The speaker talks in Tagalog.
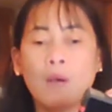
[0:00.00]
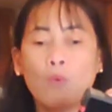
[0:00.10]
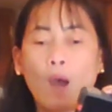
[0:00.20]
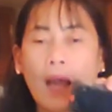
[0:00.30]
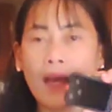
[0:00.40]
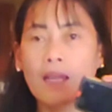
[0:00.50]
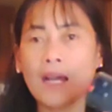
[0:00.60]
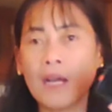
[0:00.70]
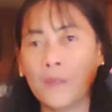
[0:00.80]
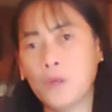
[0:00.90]
while
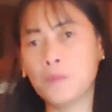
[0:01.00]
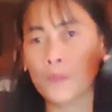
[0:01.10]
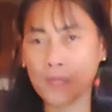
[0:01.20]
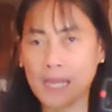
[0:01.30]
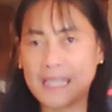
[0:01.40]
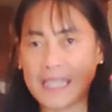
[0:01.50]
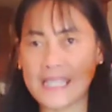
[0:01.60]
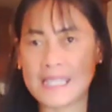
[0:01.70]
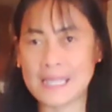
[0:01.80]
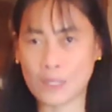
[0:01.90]
ang GoPro 9
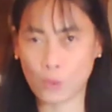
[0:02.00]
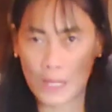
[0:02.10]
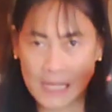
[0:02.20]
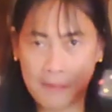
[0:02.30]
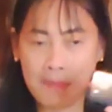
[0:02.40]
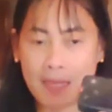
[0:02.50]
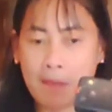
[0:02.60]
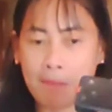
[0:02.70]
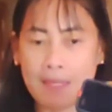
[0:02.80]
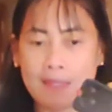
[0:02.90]
is 20
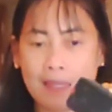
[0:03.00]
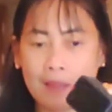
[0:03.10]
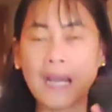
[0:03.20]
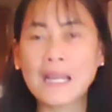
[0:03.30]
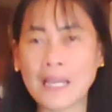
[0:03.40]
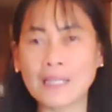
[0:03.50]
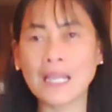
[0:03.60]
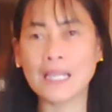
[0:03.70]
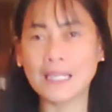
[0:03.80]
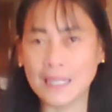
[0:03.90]
megapixel. Ang laki
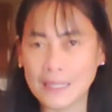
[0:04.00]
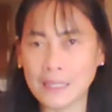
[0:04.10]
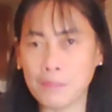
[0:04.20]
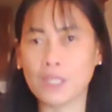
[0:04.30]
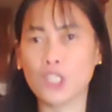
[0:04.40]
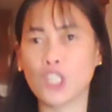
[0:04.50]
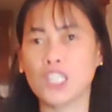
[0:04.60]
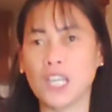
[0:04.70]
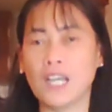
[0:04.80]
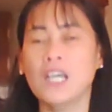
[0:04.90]
talaga ng diferensya
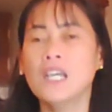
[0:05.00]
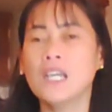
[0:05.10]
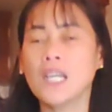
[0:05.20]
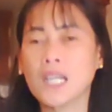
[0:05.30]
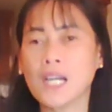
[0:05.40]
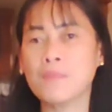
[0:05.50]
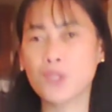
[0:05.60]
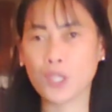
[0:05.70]
niya, it comes